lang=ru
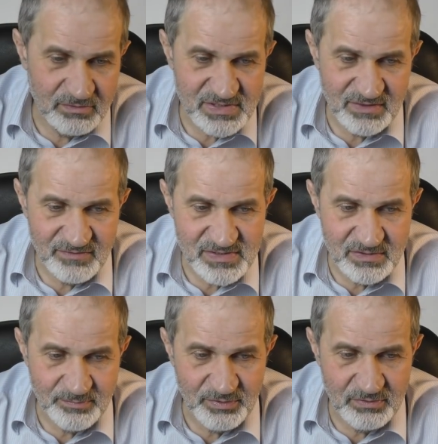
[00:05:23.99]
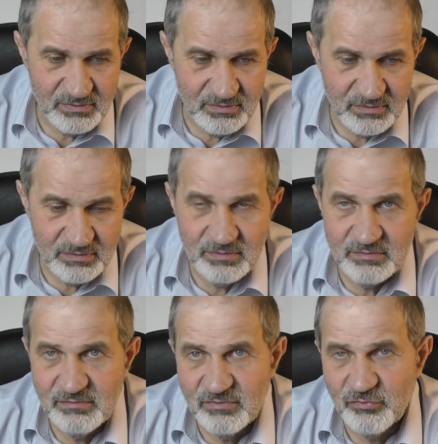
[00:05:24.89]
соответственно, по,
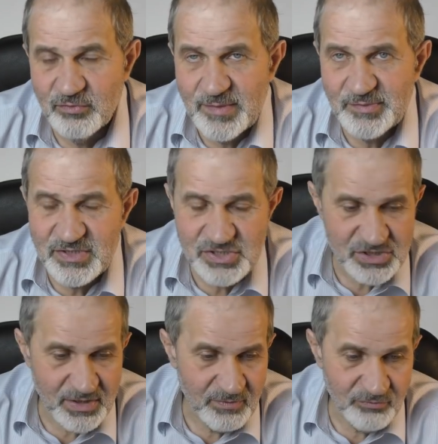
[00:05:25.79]
двумя платежами.